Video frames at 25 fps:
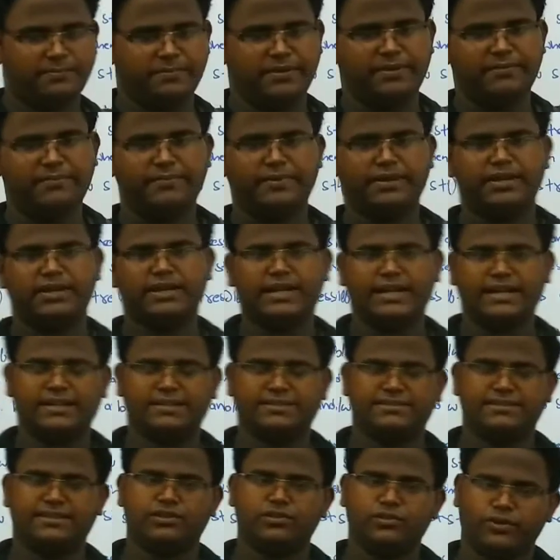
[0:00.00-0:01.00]
बीम में अगर
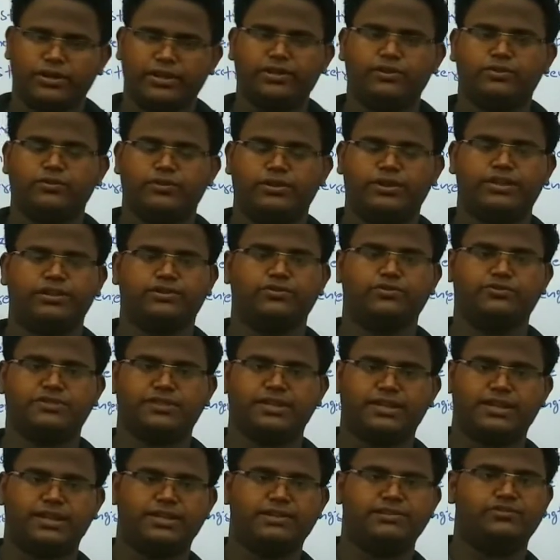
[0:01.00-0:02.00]
एक्सियल लोडिंग हो रही है तो
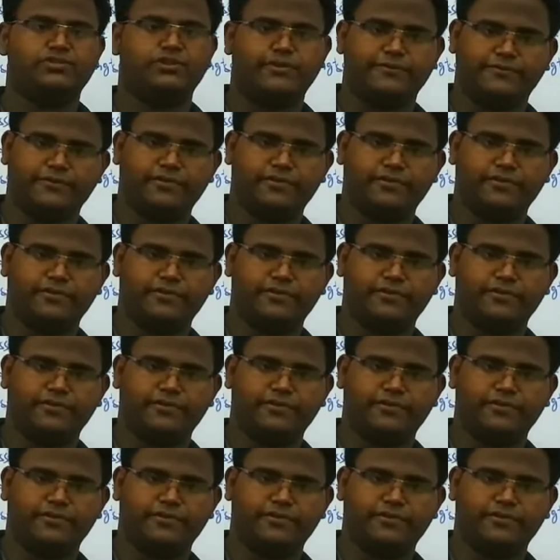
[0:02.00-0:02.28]
उसके कारण जो